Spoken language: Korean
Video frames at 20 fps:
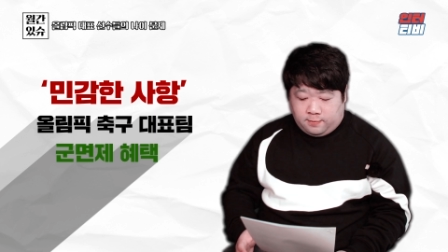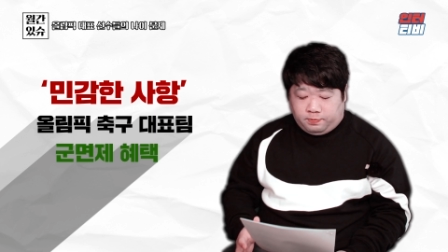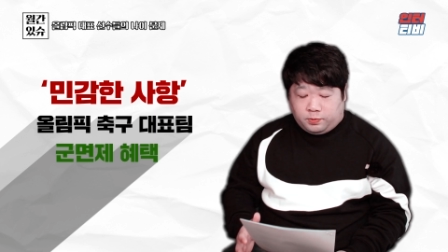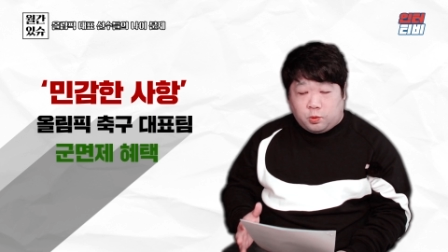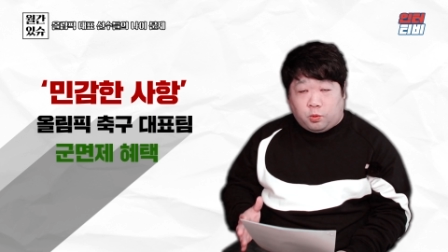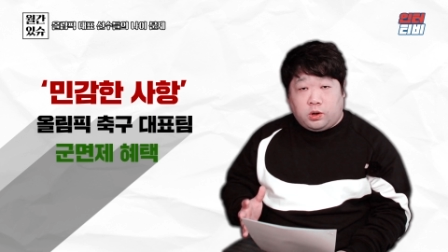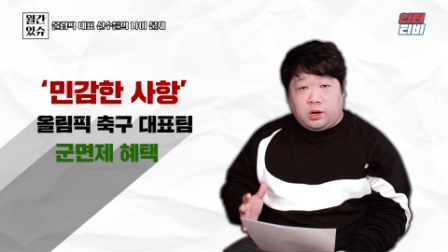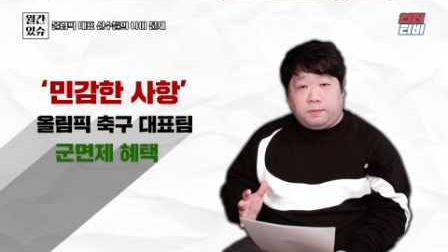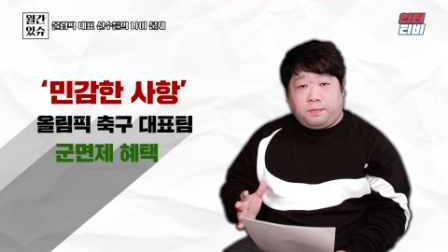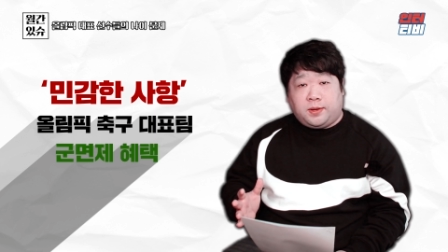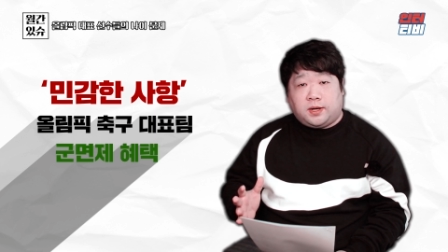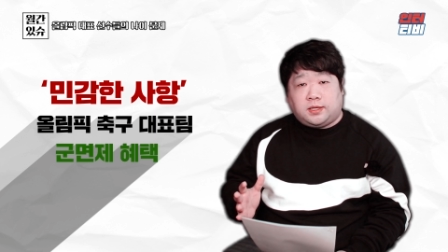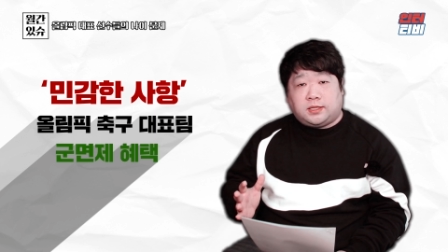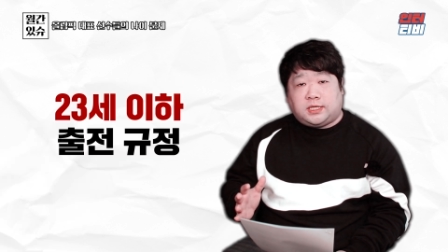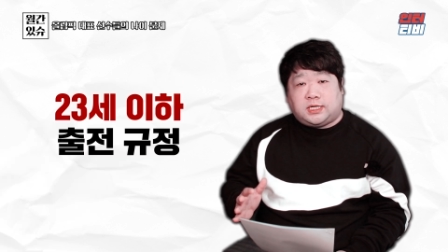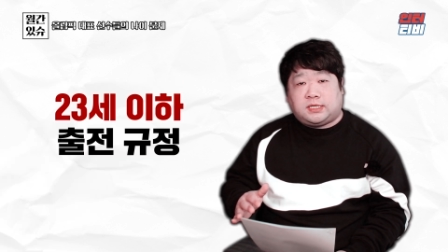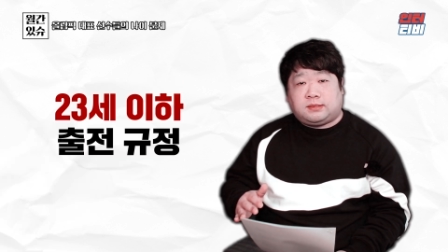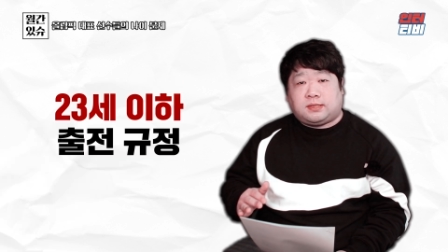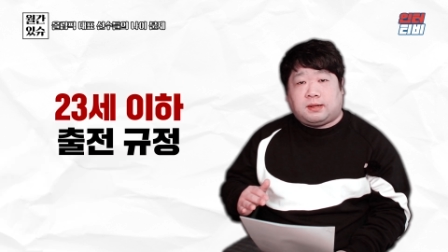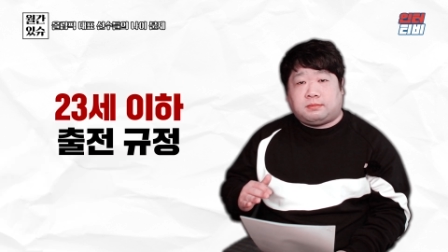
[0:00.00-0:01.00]
올림픽은
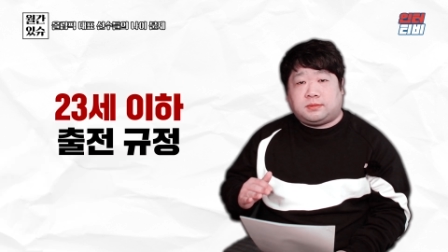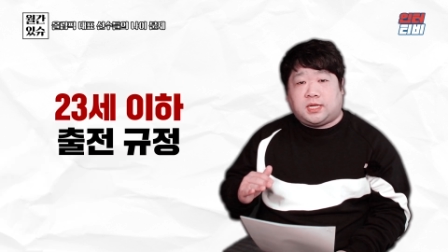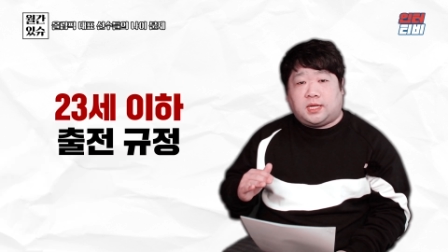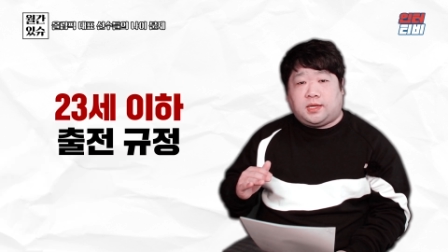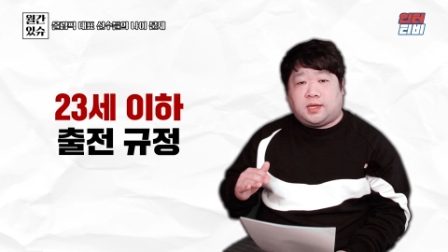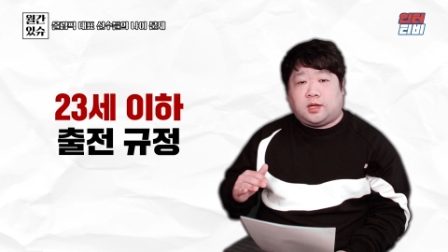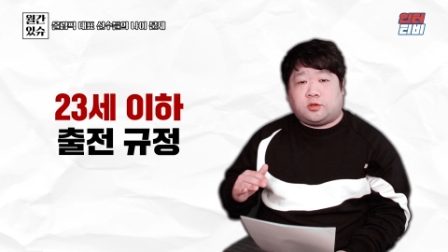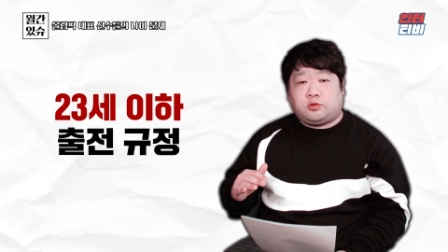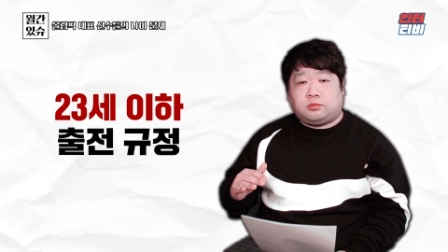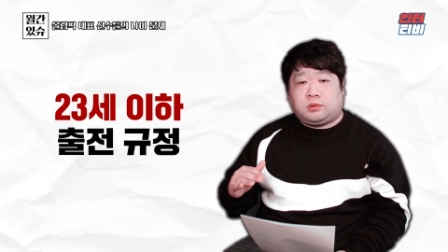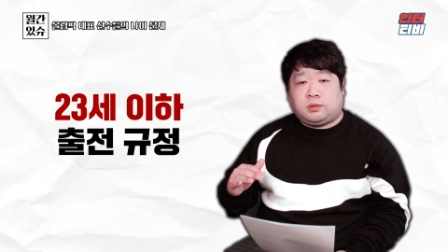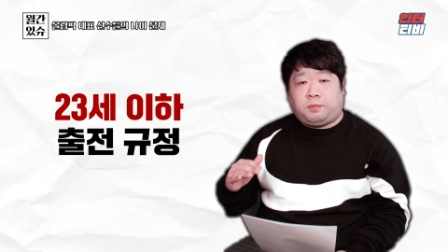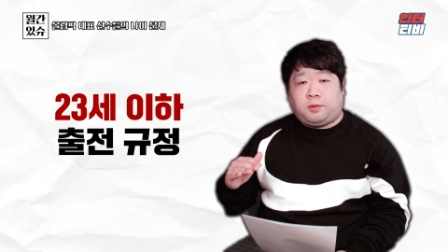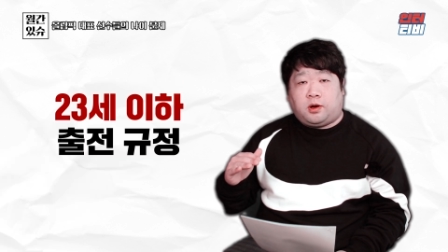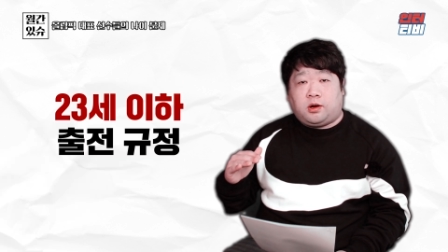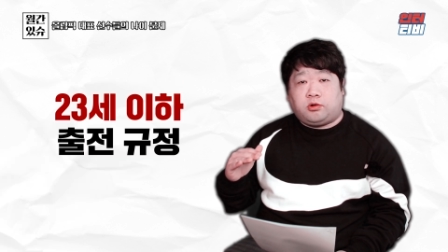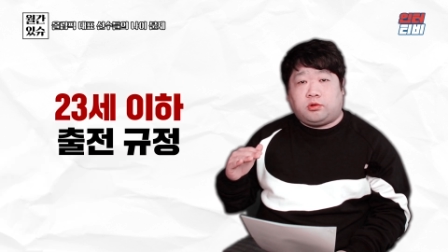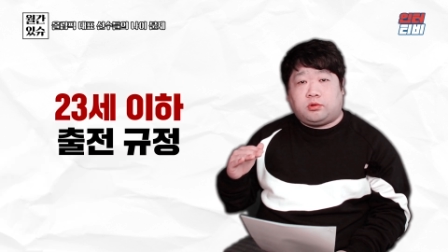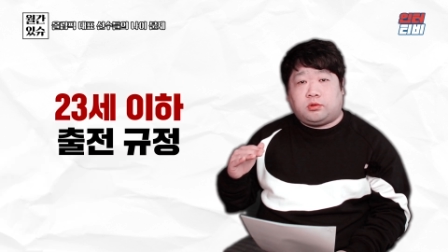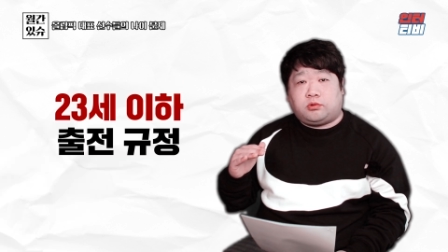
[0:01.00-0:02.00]
23세 이하 좀
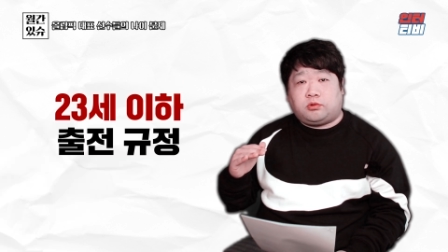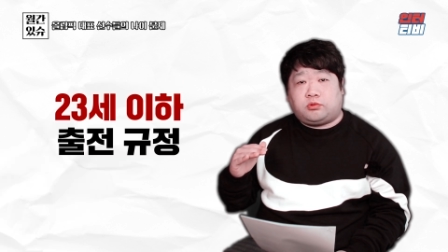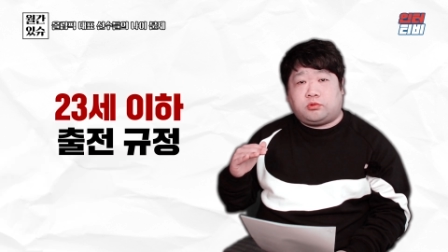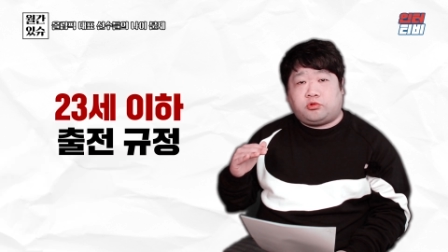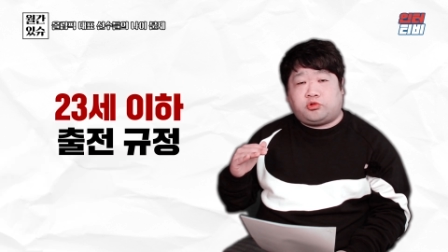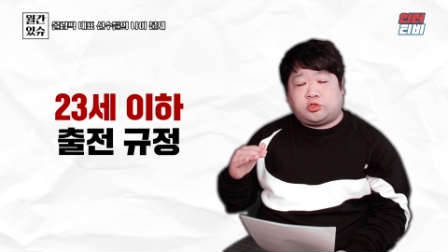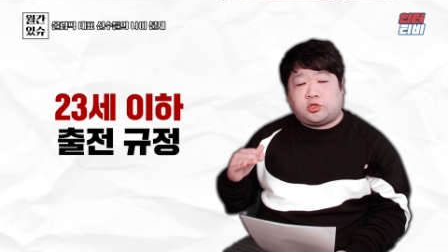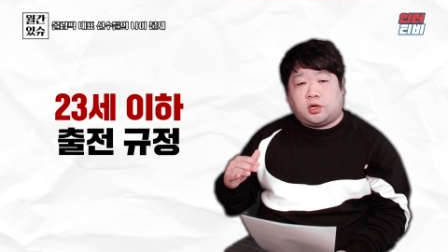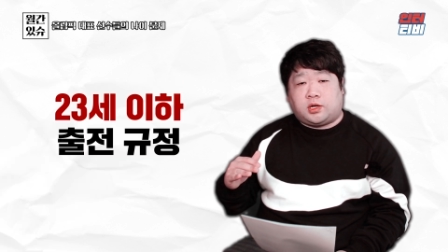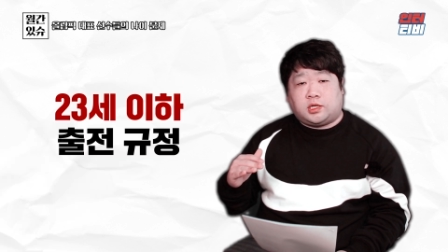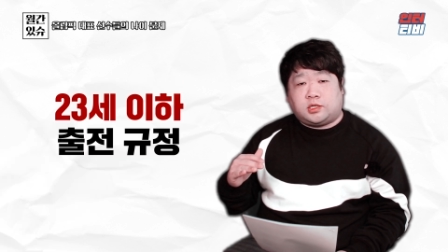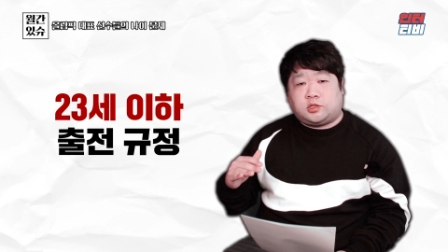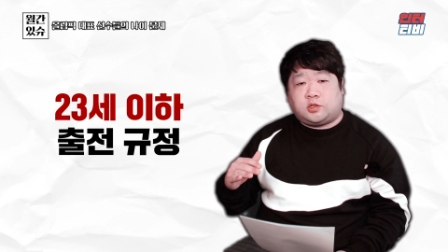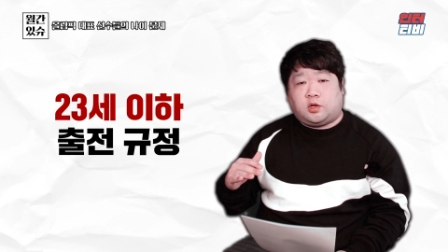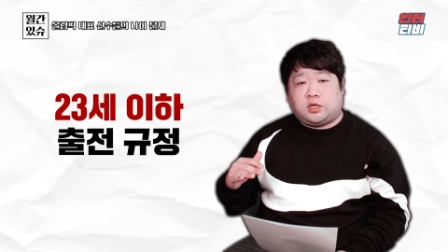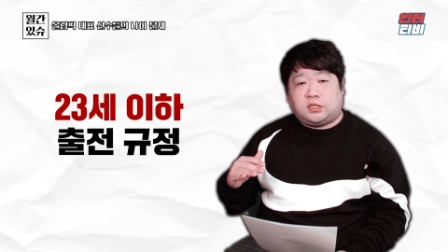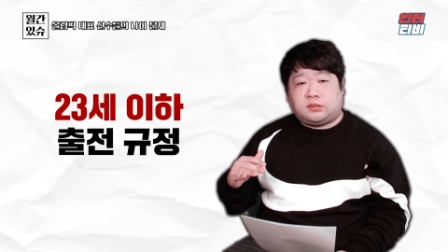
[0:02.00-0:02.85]
특별 규정이 있죠.